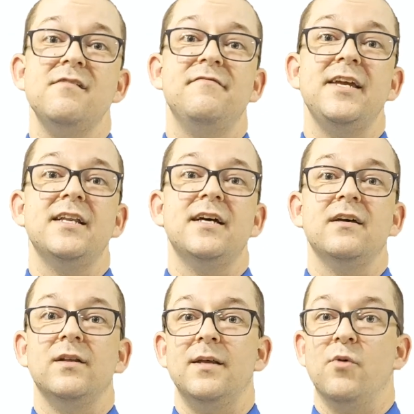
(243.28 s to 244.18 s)
der
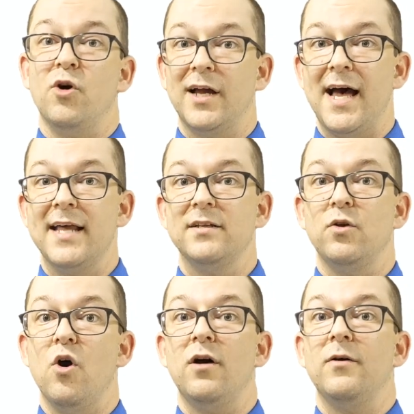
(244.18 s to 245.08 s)
weder Demokrat
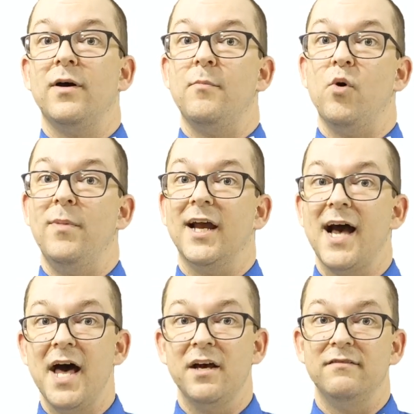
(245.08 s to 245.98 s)
noch
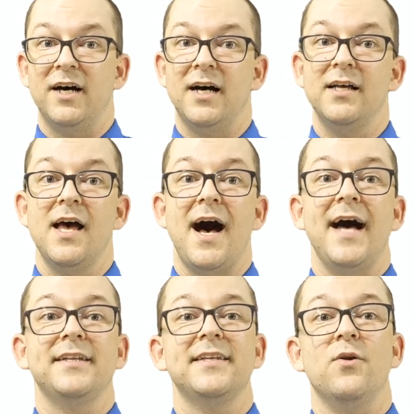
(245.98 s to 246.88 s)
Republikaner war,
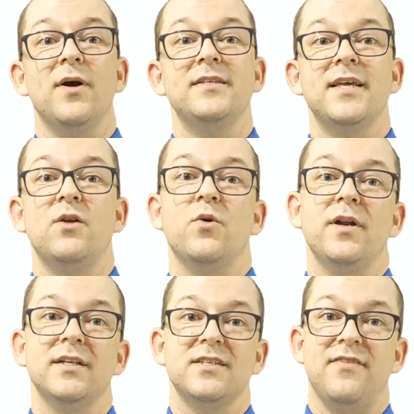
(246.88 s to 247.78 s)
hat
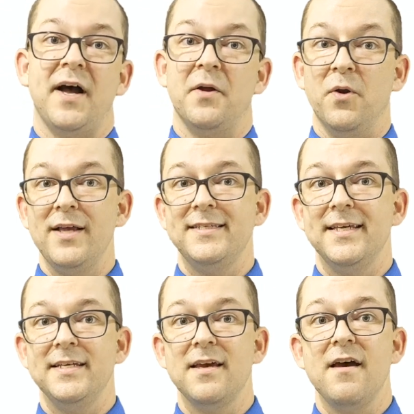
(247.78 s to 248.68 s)

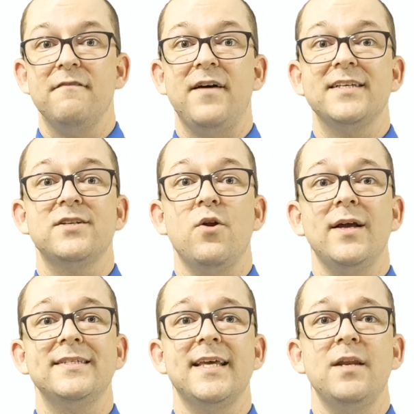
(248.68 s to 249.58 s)
1992 fast
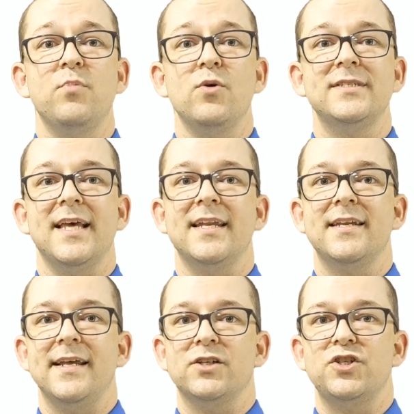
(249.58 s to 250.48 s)
19
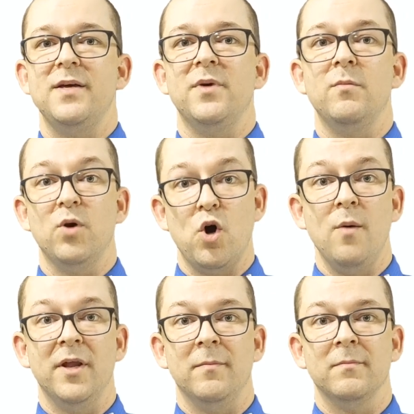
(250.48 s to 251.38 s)
Prozent der Stimmen
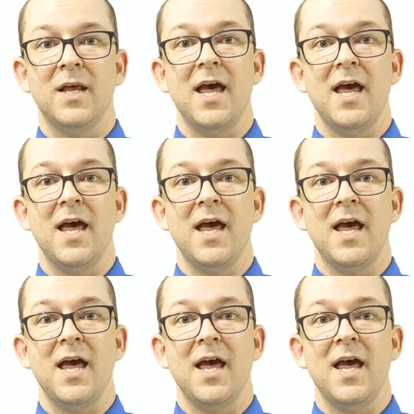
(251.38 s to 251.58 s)
bekommen.